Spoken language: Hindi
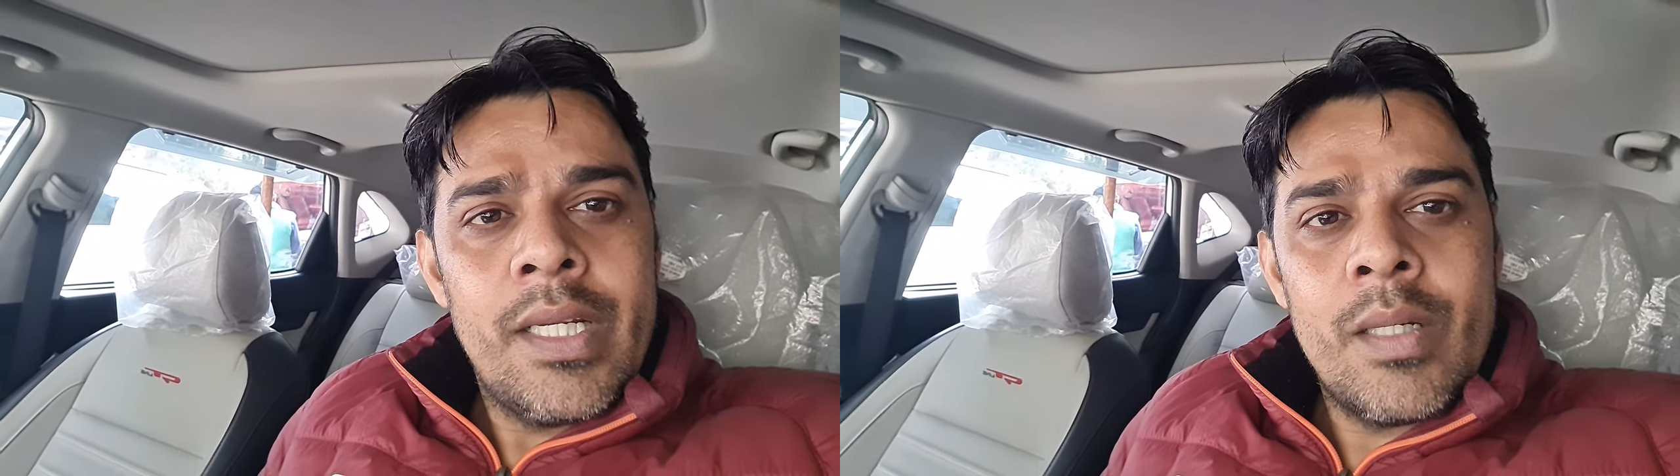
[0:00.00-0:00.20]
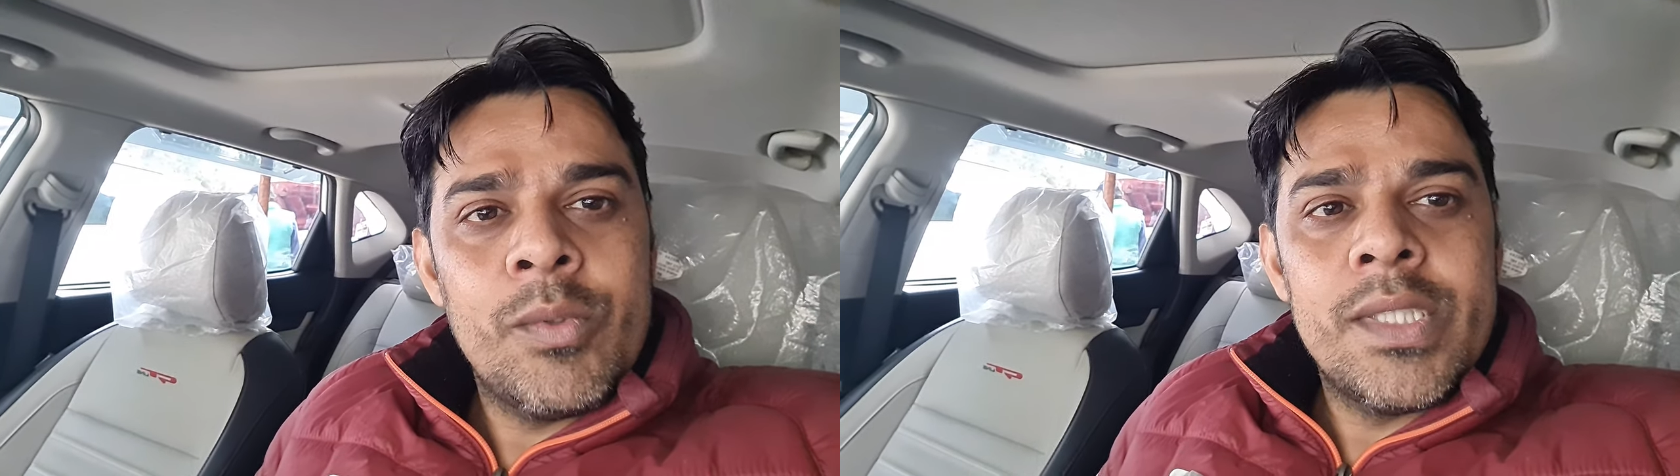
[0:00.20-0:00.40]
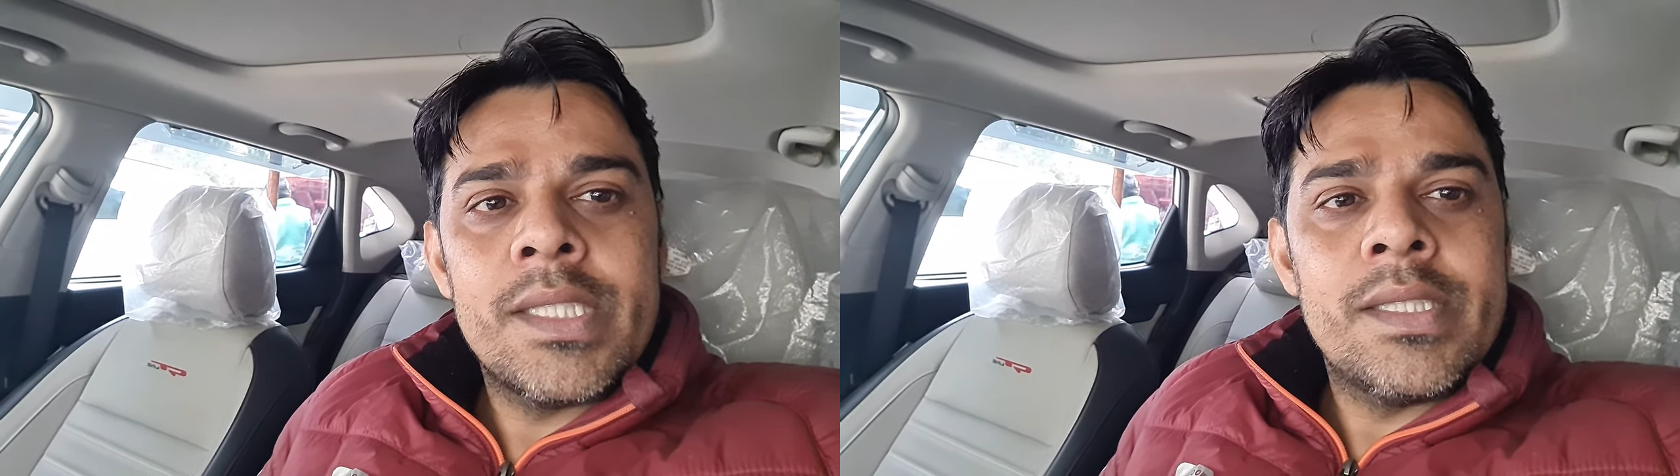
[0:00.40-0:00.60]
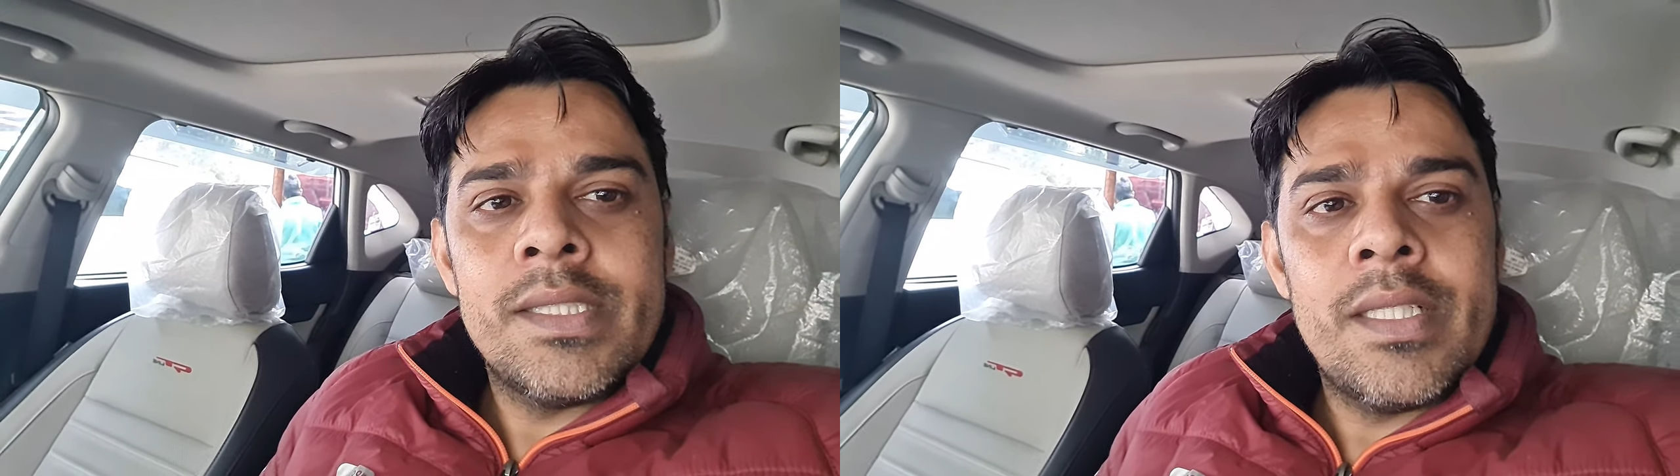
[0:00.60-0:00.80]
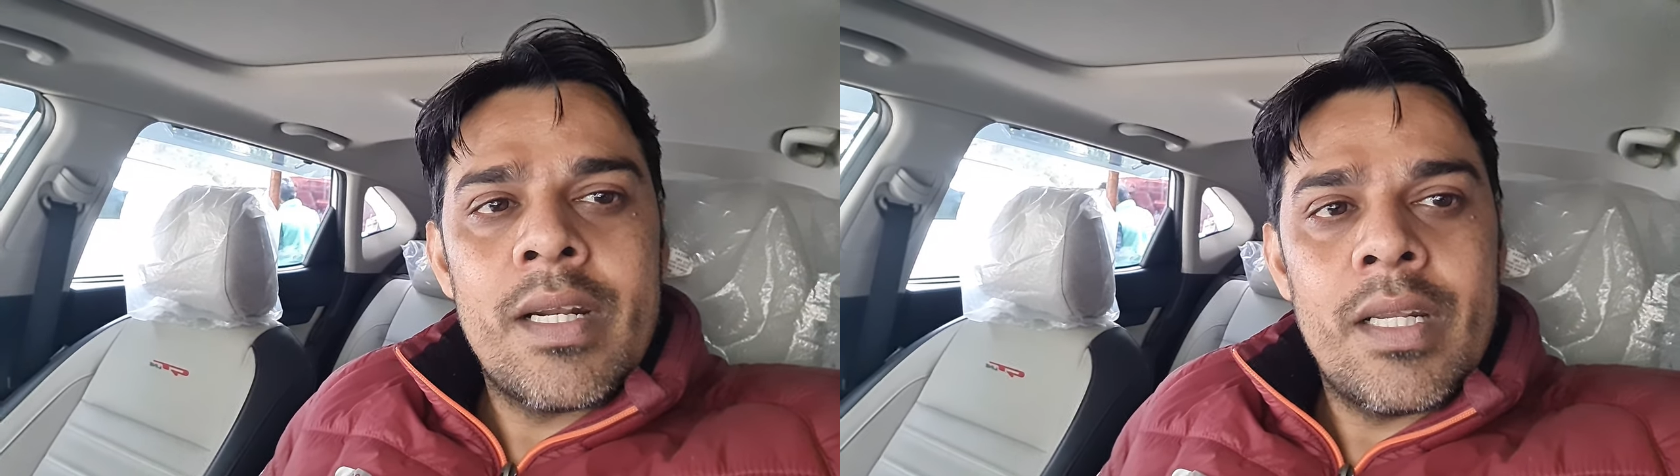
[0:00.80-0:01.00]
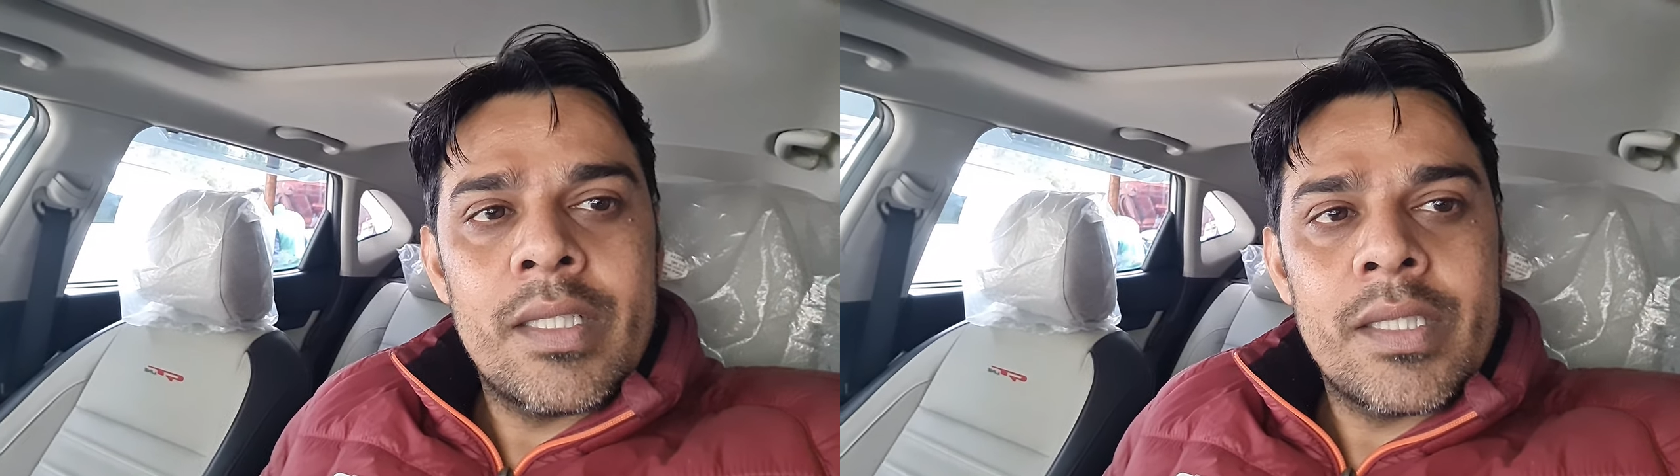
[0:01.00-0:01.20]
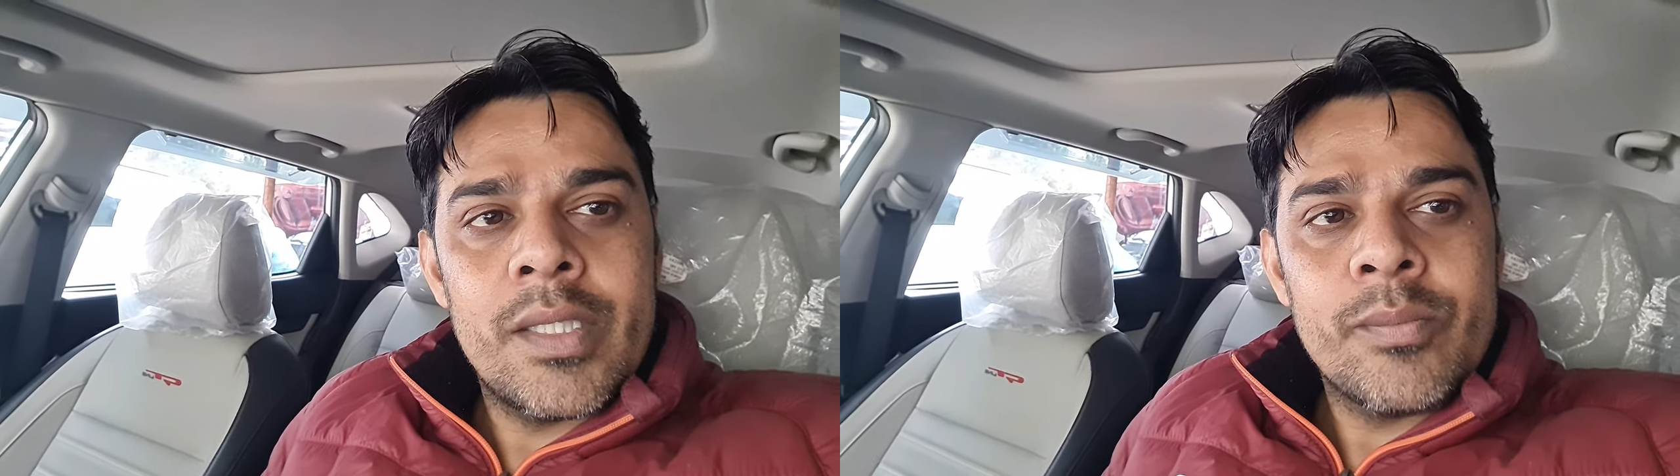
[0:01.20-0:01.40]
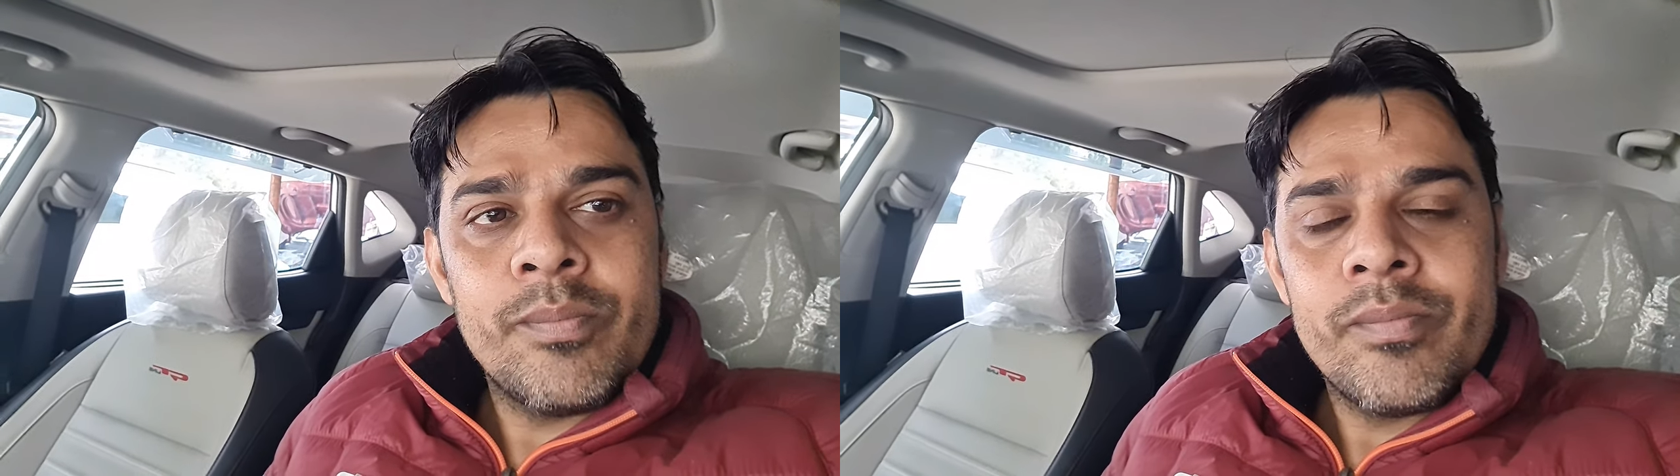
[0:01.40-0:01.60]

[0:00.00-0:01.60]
ना मुझे किसी से डर लगता है